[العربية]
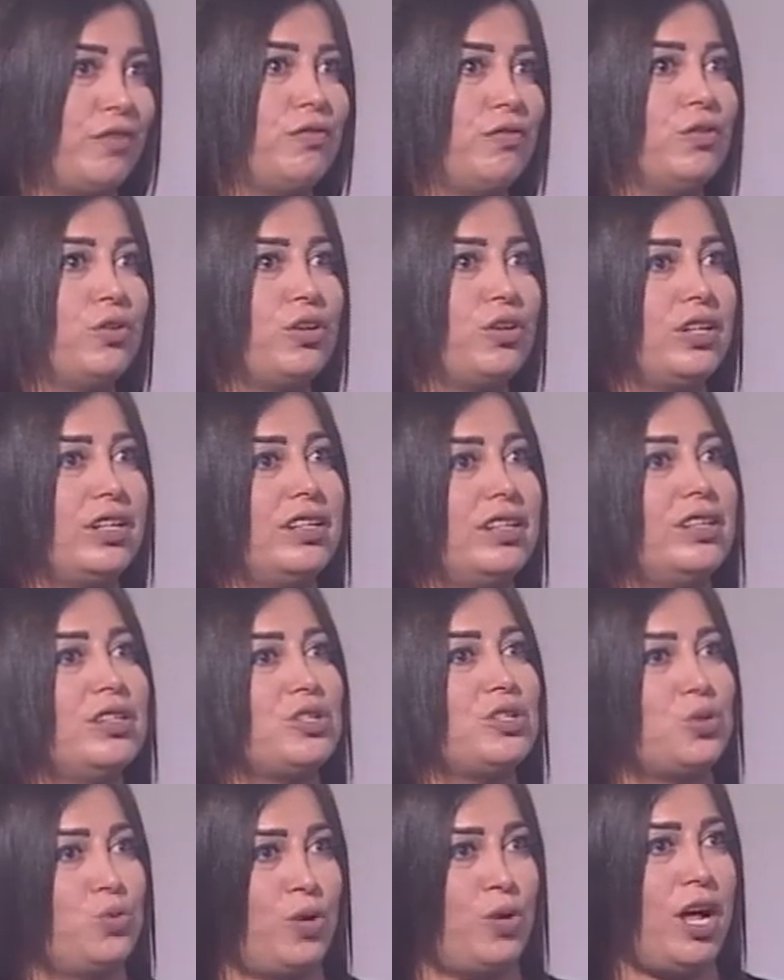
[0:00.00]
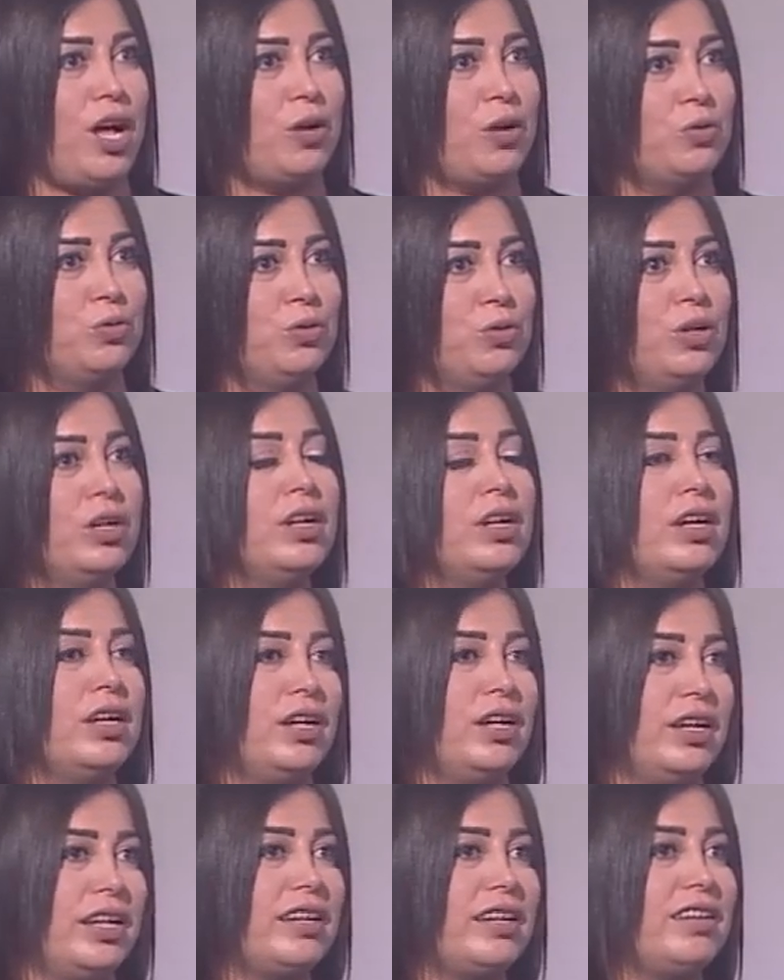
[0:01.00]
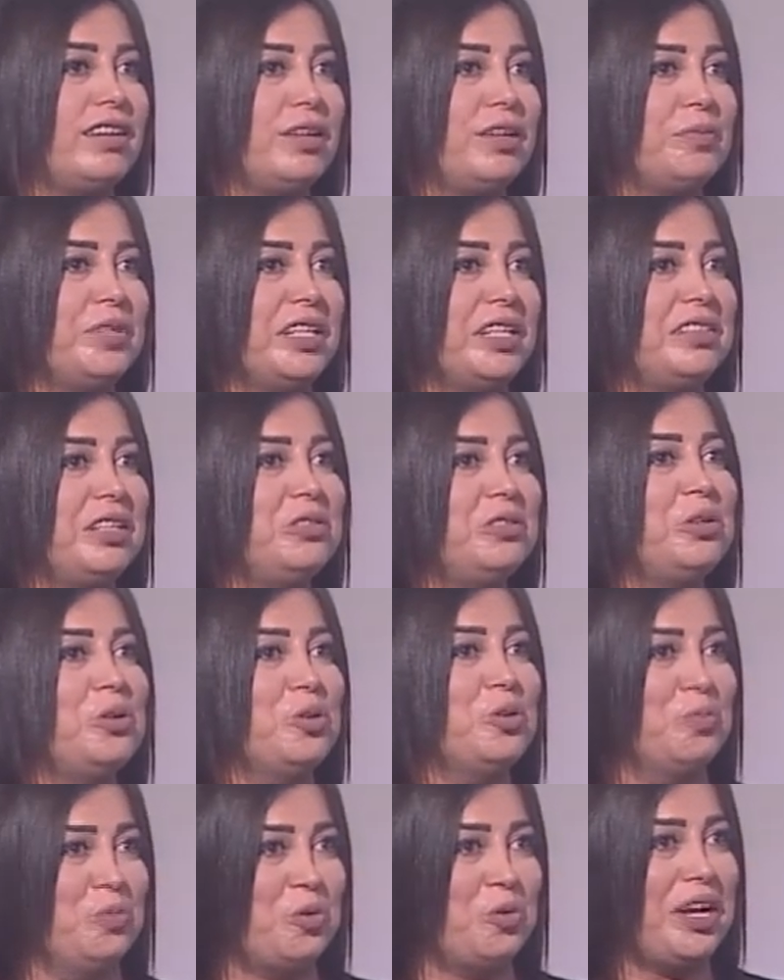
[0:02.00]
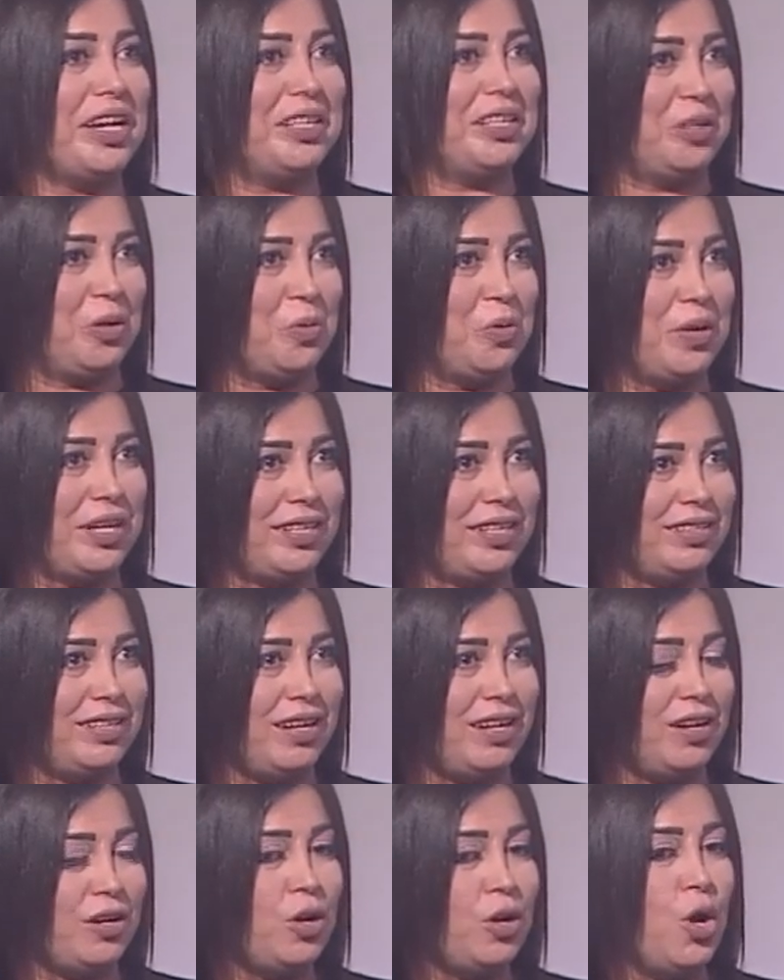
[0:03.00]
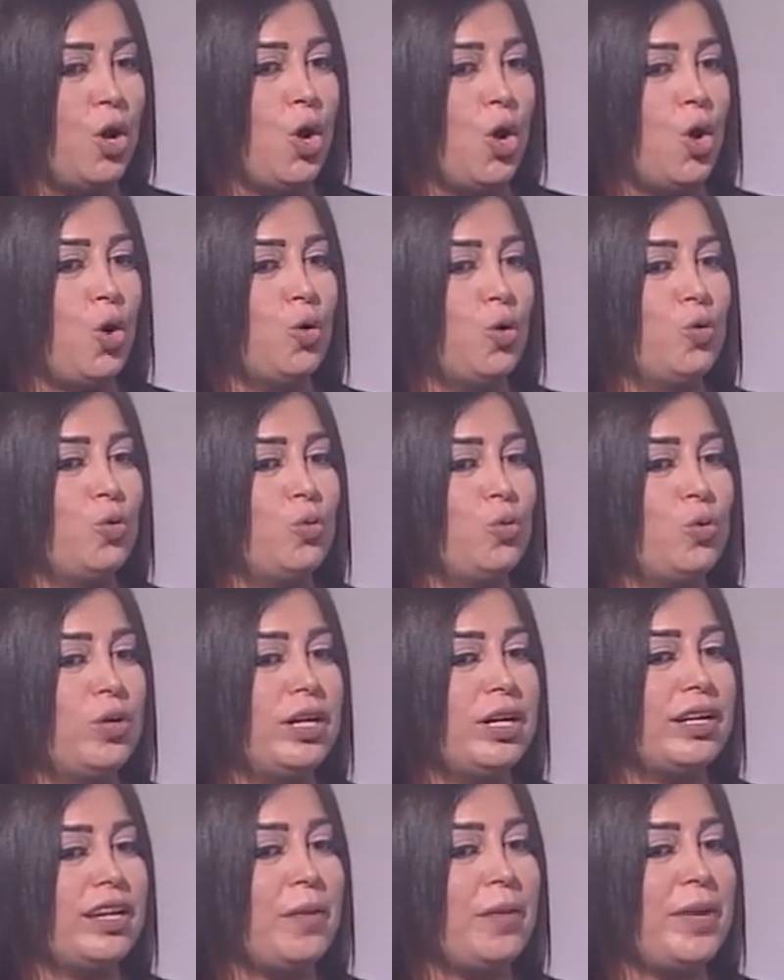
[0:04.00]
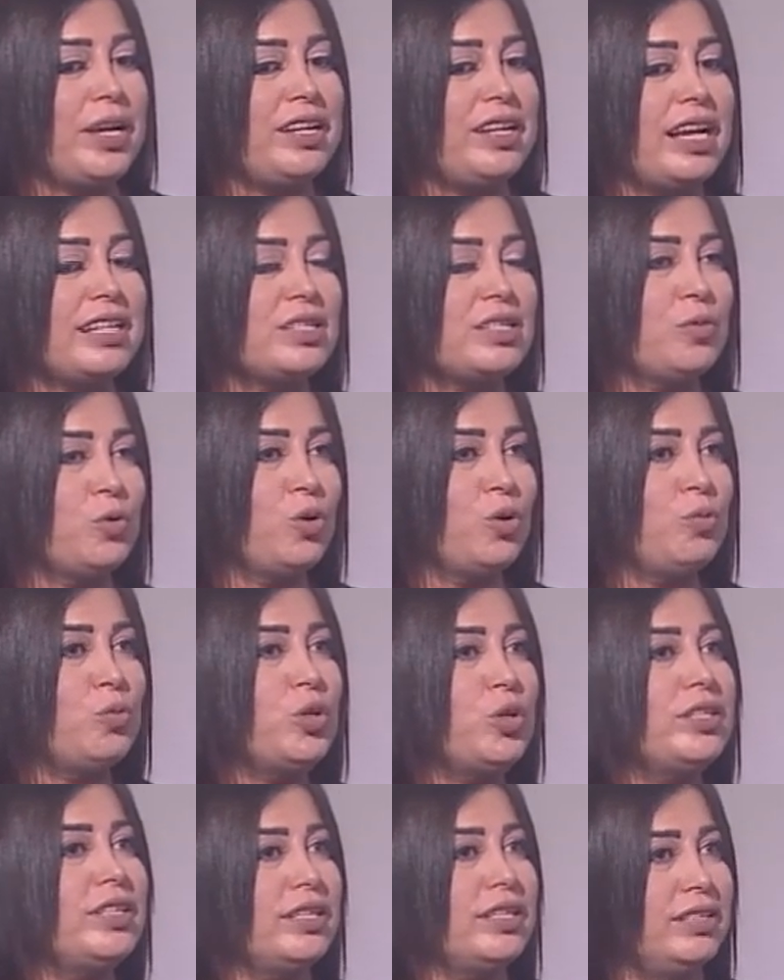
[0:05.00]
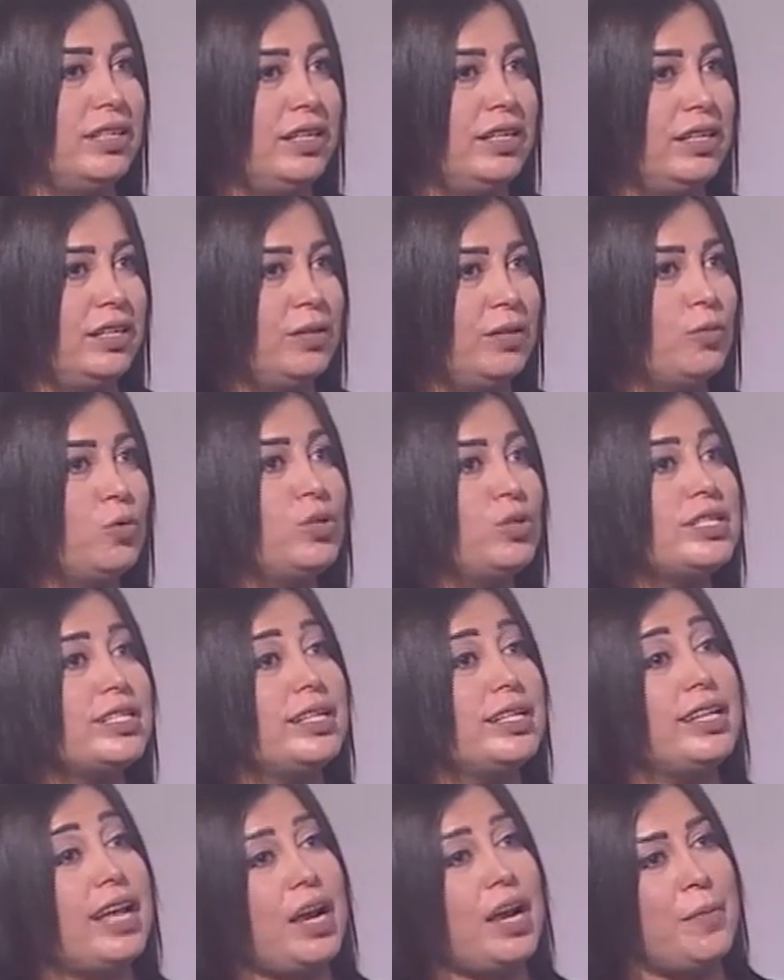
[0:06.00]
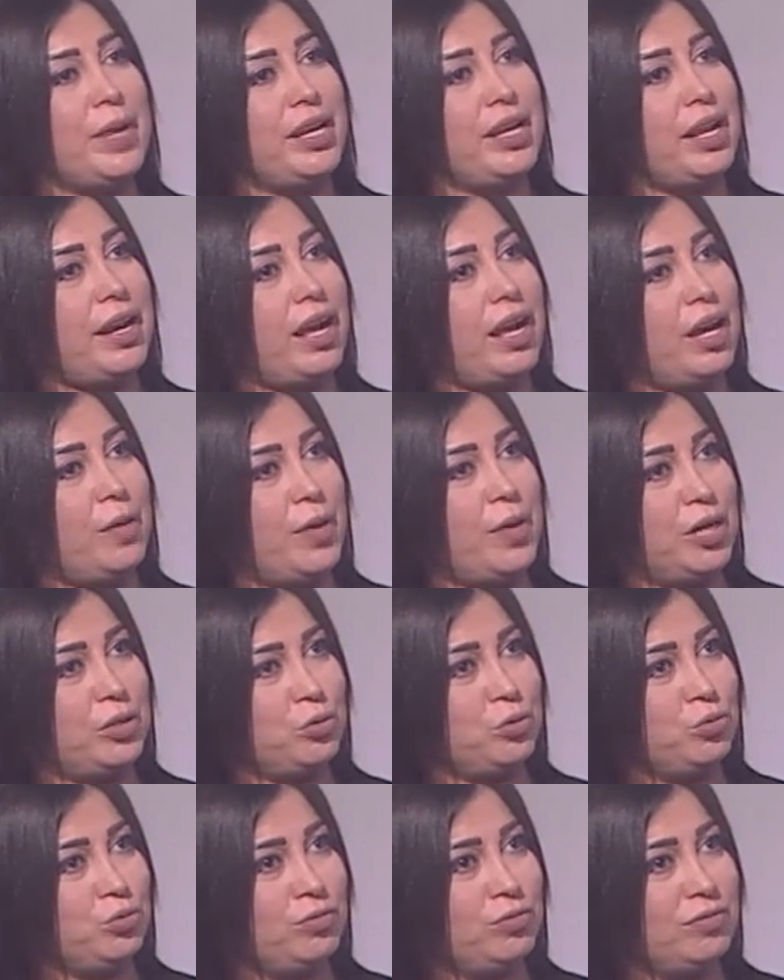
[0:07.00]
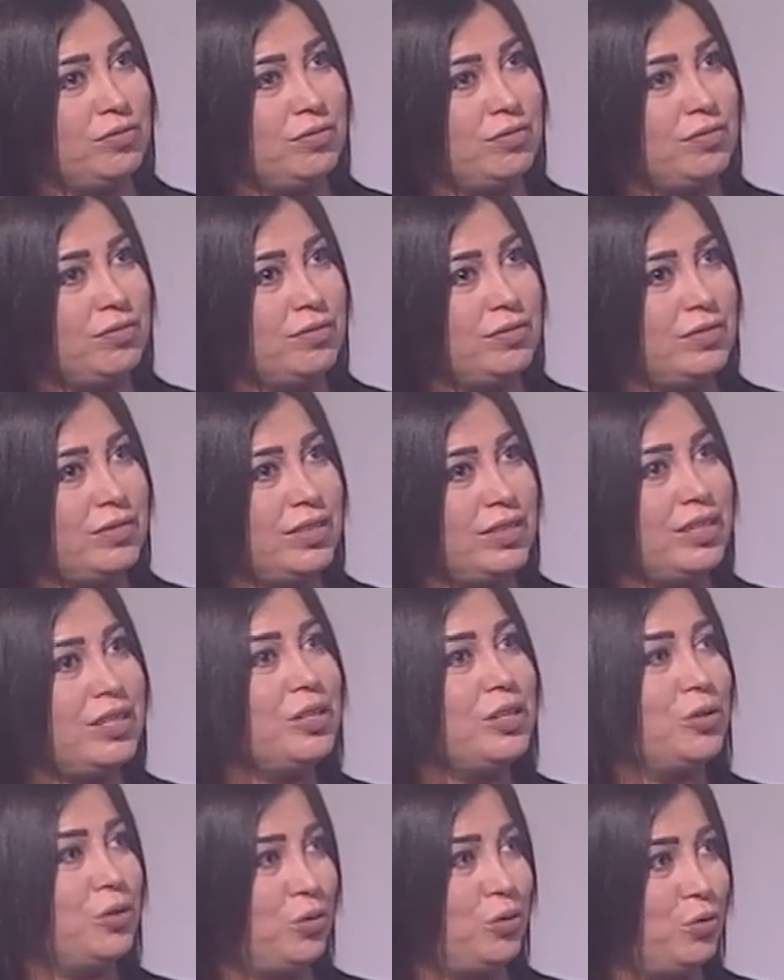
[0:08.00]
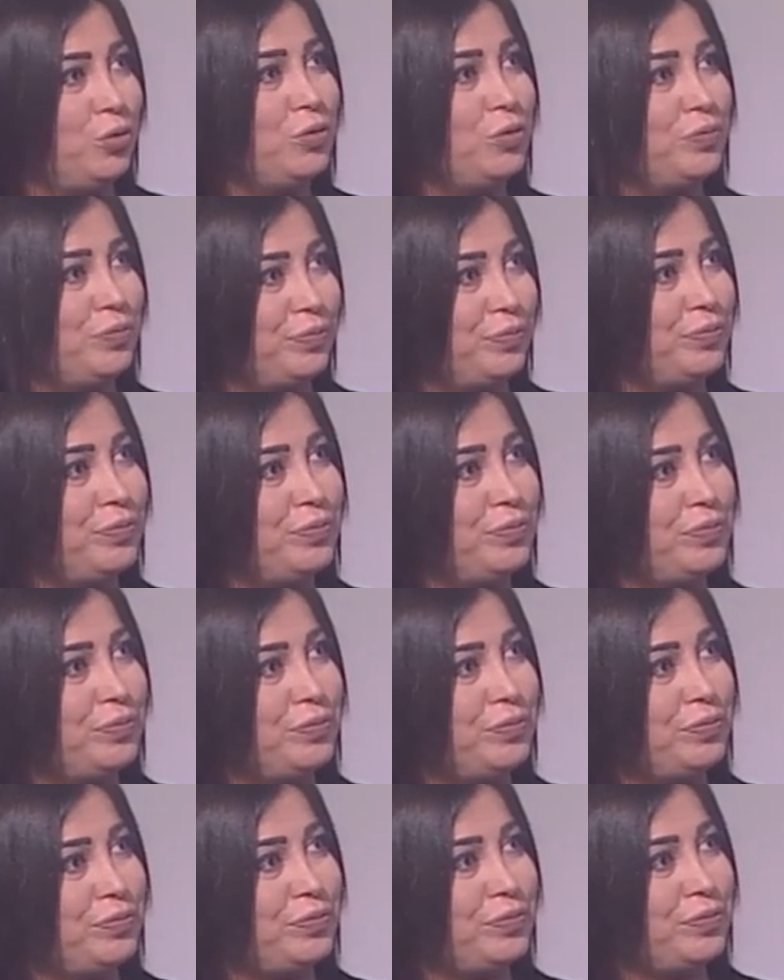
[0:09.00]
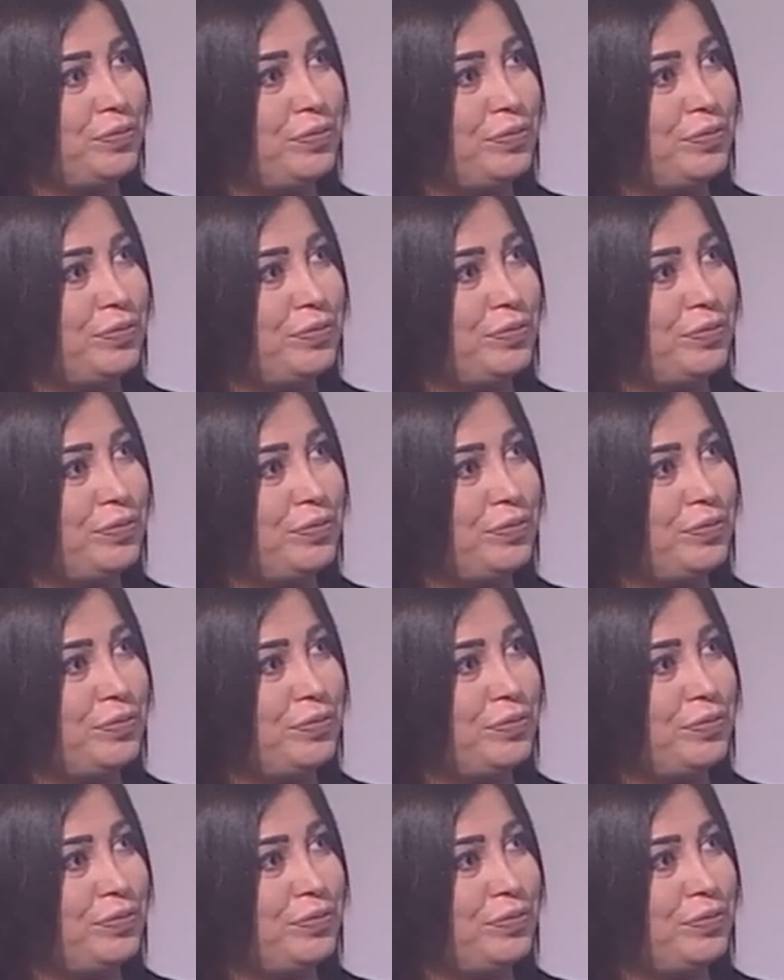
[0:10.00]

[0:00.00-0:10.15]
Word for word: فوق آه، صراخه هيك بتحتد الامور اكثر واكثر وكمان لازم اكون معتدله مو انزل دائما لرغباته تمام فاذا ذكرتي نقطه كثير